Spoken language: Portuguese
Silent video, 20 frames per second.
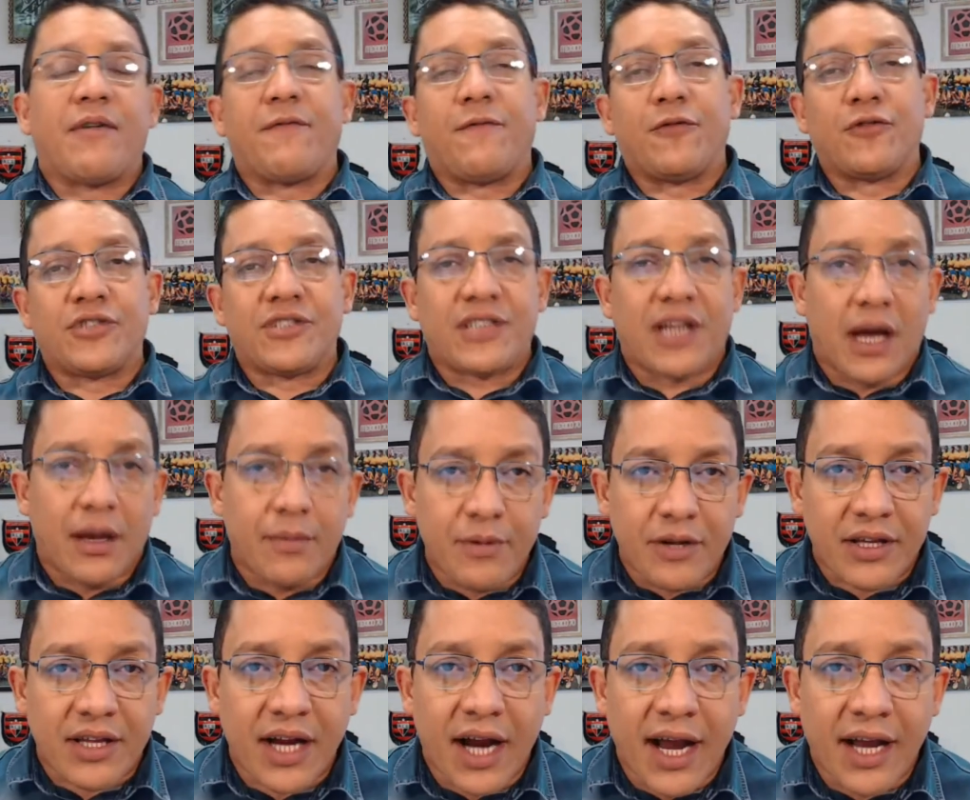fosse a
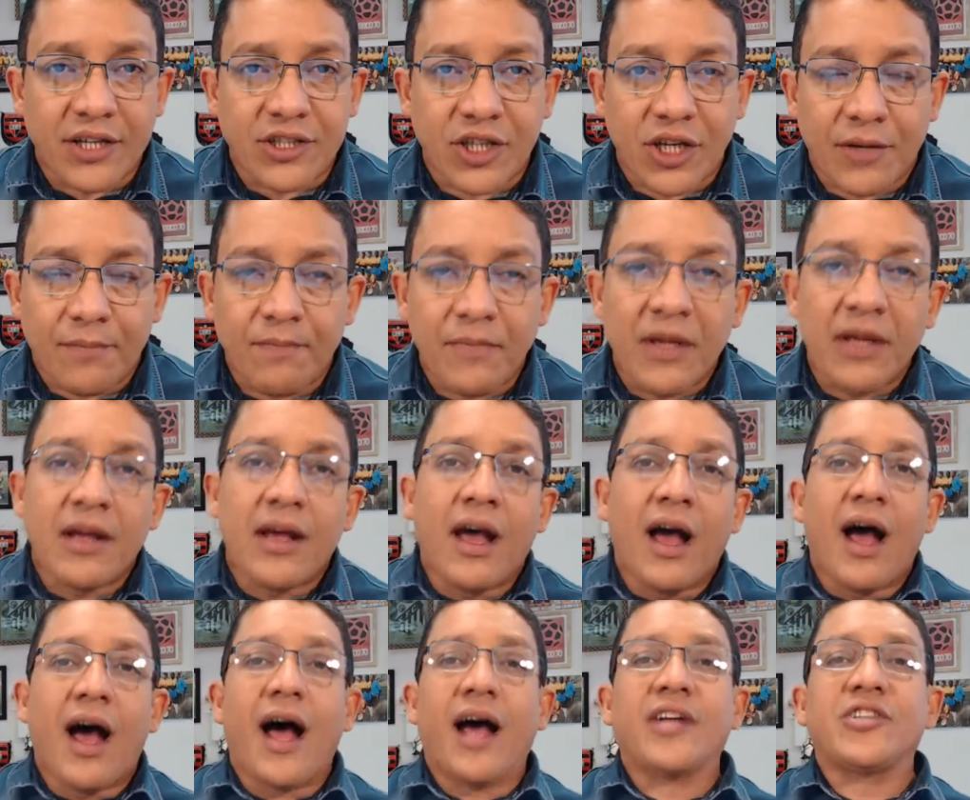arbitragem,
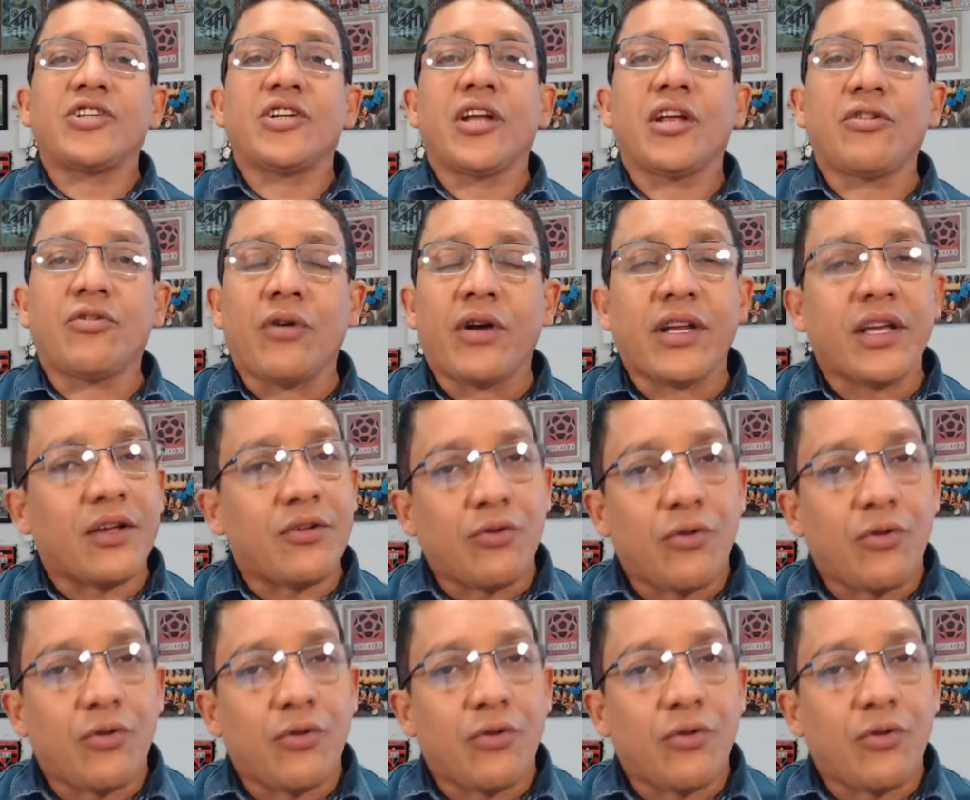a diretoria